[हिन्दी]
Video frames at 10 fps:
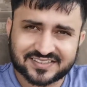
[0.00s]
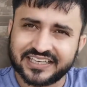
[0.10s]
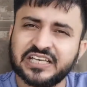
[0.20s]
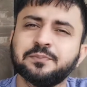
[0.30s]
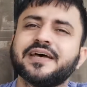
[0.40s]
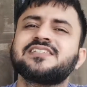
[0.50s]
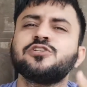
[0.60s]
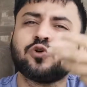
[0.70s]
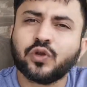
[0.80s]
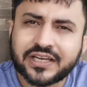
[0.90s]
सही
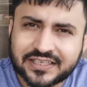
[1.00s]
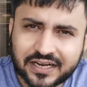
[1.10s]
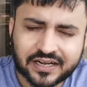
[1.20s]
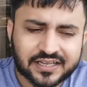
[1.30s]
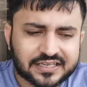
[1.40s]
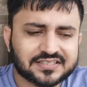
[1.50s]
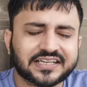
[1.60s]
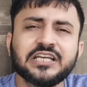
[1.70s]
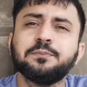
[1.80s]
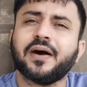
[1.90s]
मैसेज को लिखना
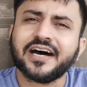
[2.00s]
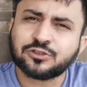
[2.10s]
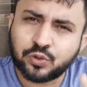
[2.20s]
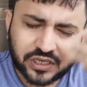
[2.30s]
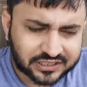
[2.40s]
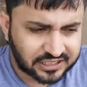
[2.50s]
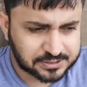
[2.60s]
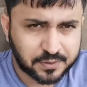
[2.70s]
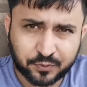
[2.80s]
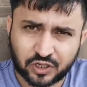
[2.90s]
सही बात को लिखना
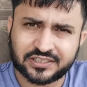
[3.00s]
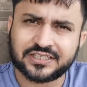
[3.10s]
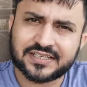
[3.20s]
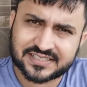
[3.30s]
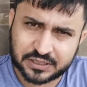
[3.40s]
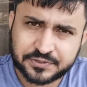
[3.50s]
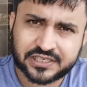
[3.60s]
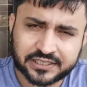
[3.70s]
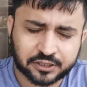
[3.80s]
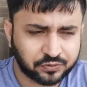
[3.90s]
जब आप प्रोडक्ट का
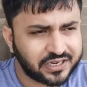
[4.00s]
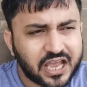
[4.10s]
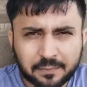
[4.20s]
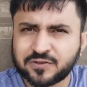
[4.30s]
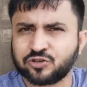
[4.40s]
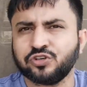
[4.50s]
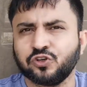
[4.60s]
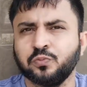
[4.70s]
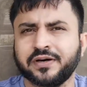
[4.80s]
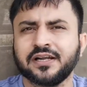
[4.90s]
डिस्क्रिप्शन लिख रहे होंगे ना अमेजोन
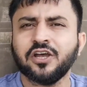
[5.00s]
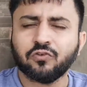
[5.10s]
के ऊपर